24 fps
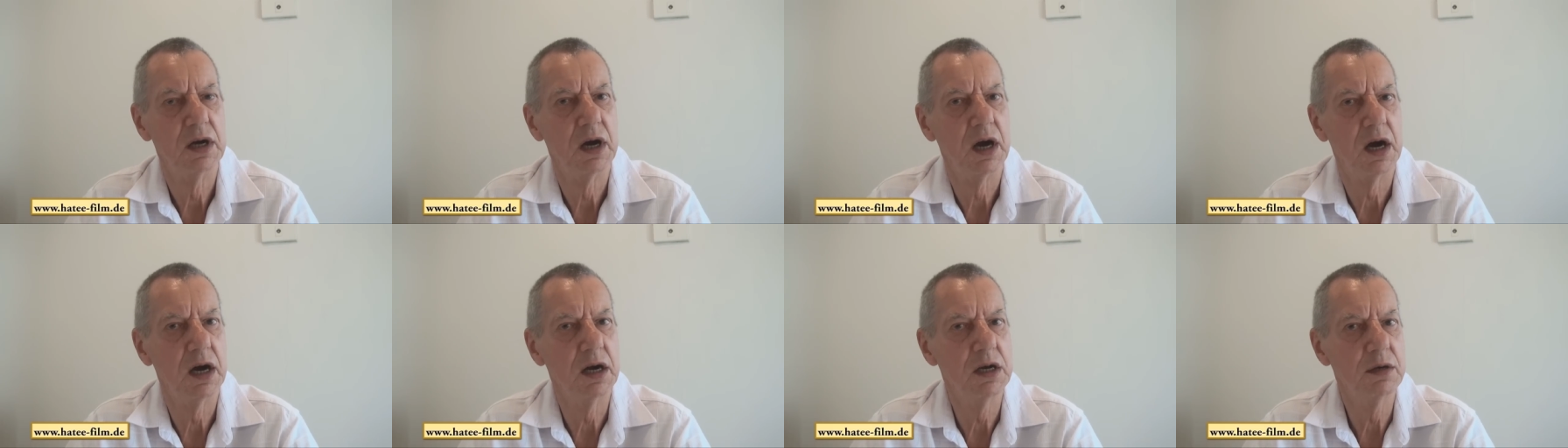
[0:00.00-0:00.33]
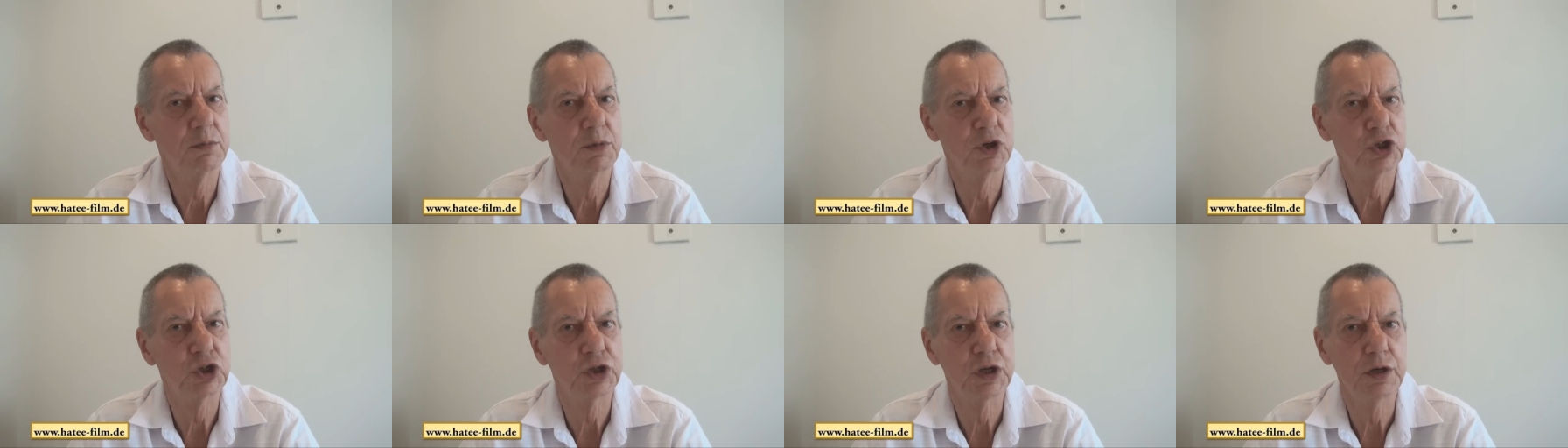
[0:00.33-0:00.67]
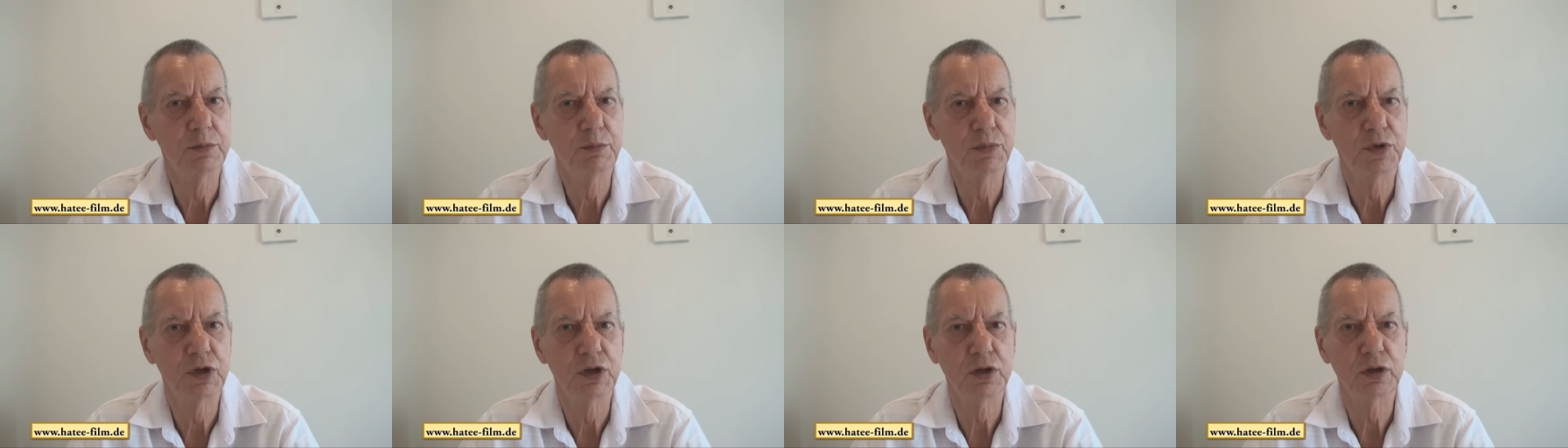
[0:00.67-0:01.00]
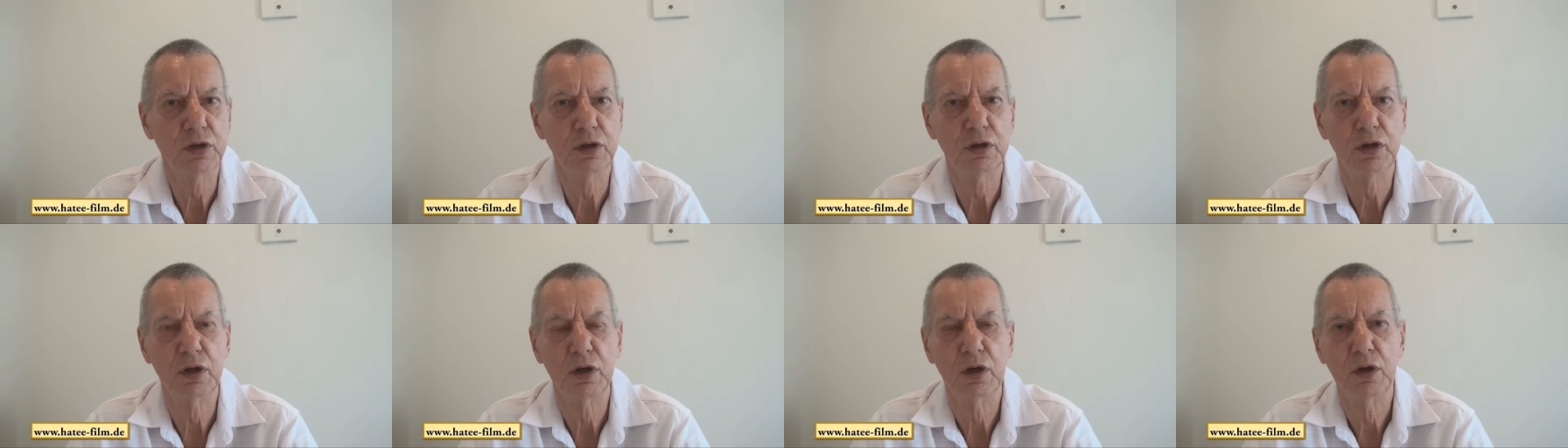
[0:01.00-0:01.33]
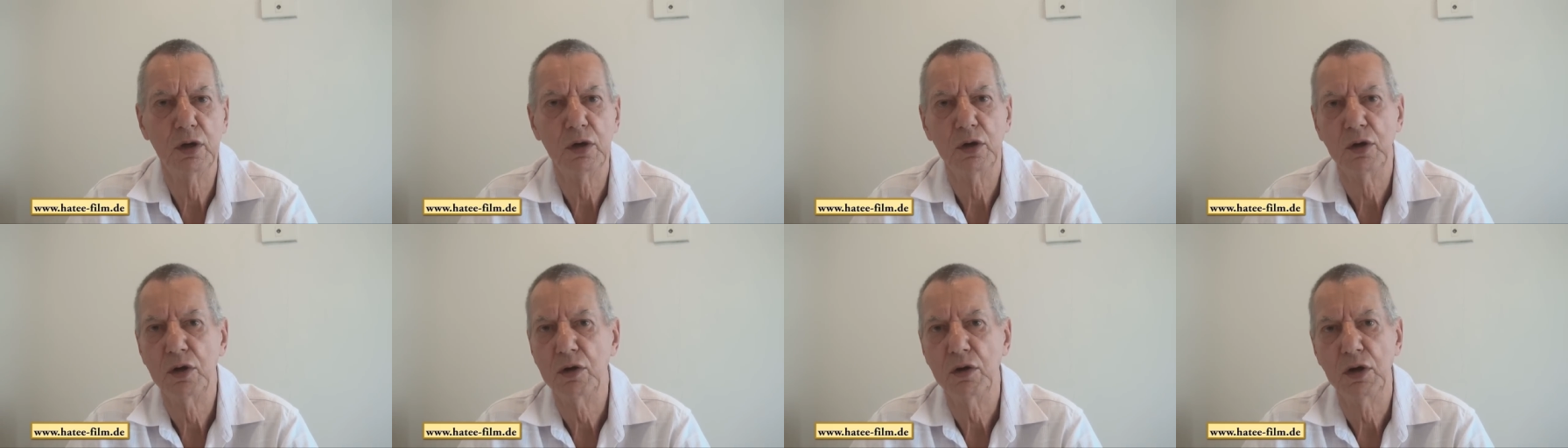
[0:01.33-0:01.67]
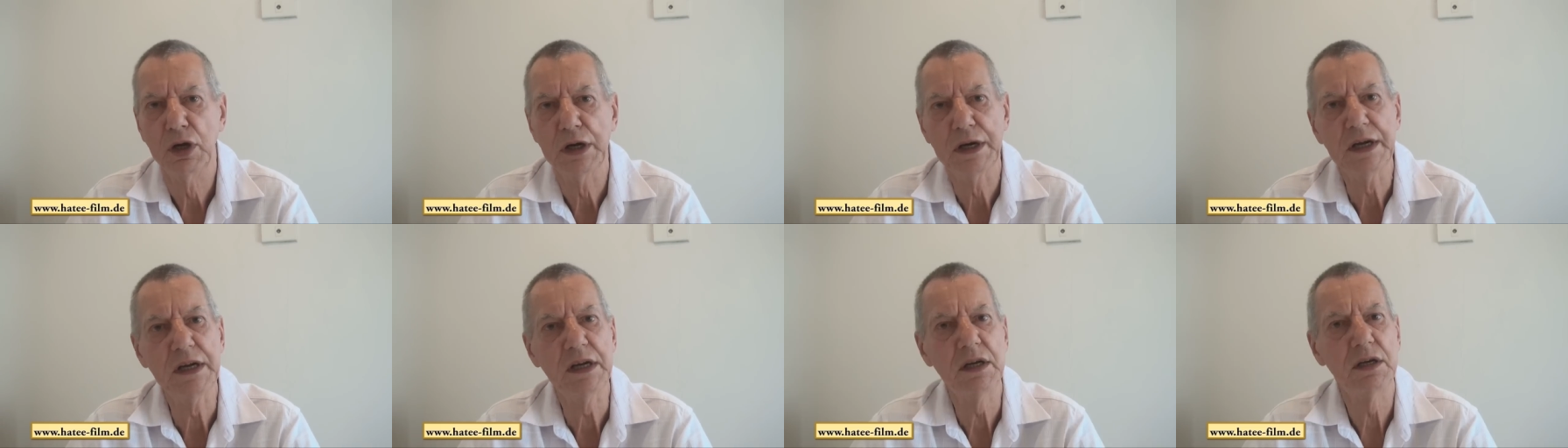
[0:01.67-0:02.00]
eine bestimmte
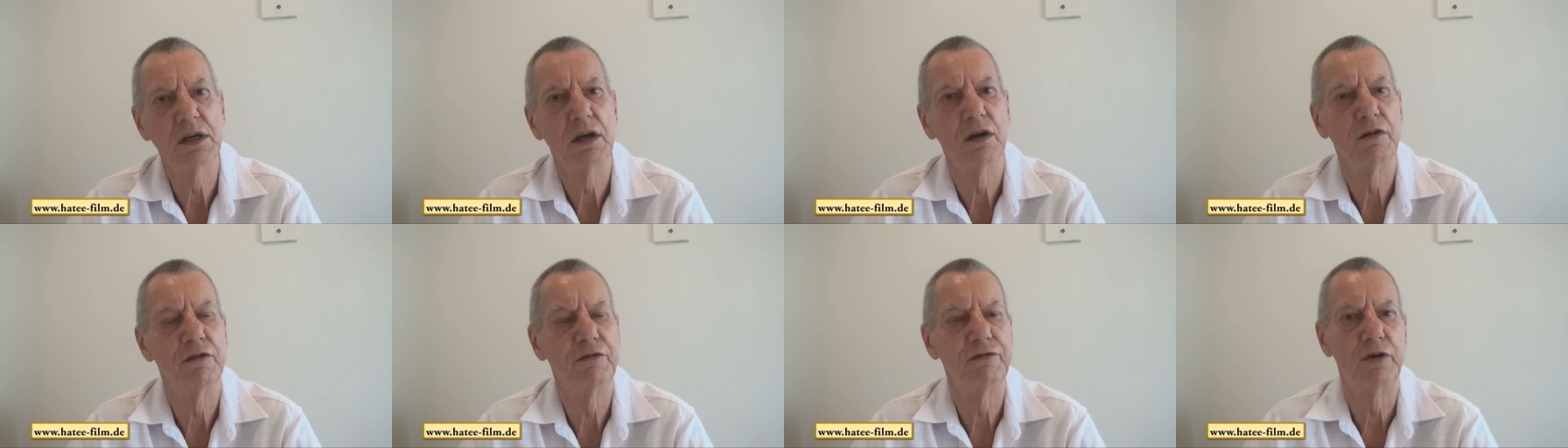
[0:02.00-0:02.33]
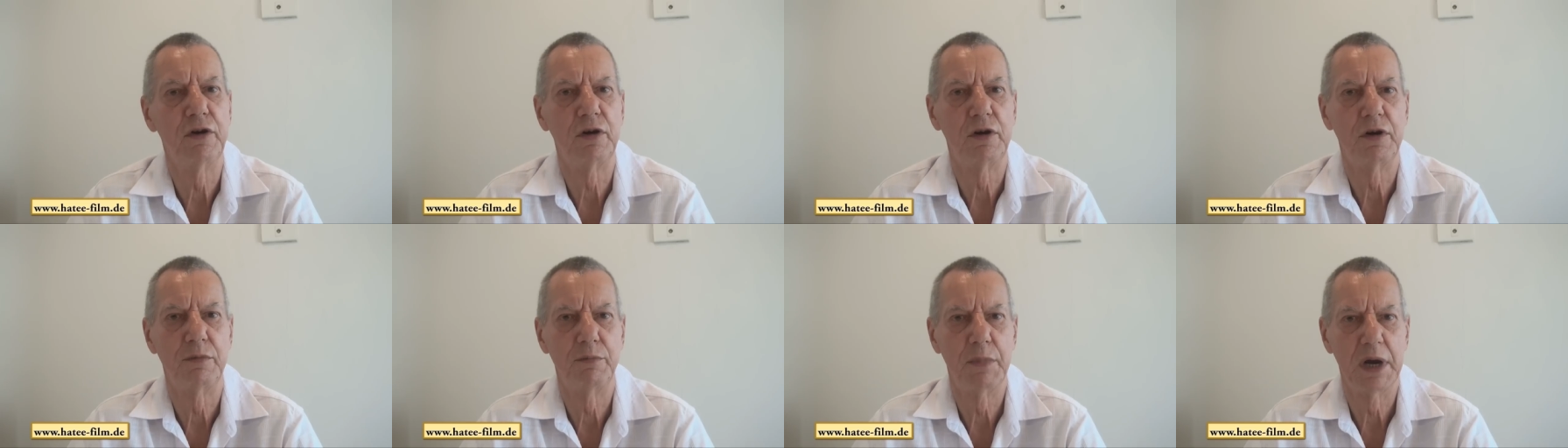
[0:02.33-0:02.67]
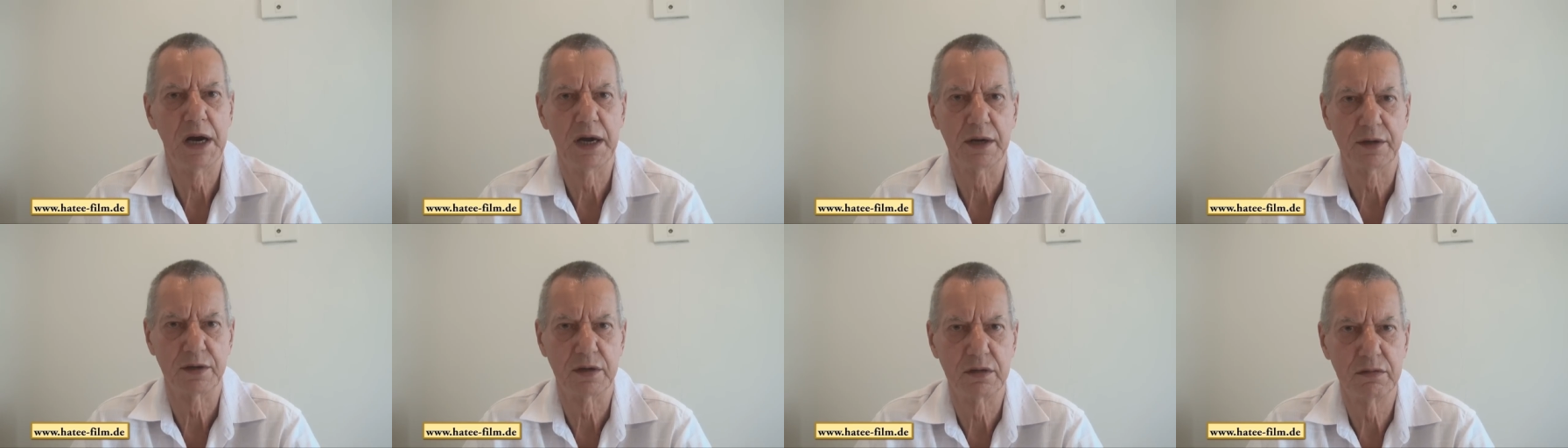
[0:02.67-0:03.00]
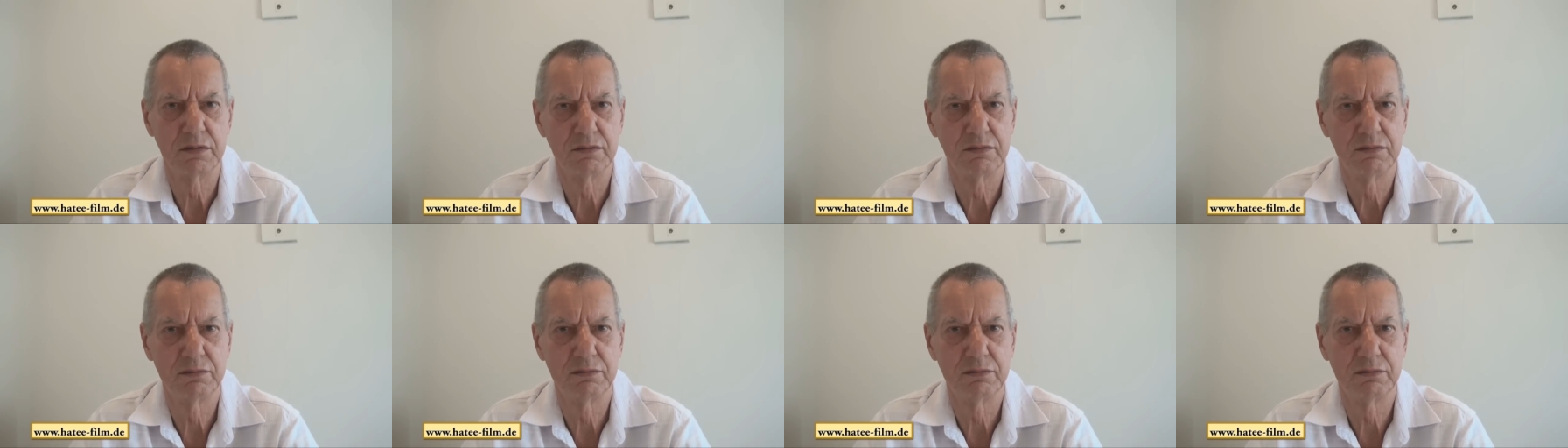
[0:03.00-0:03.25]
Lichtform hat.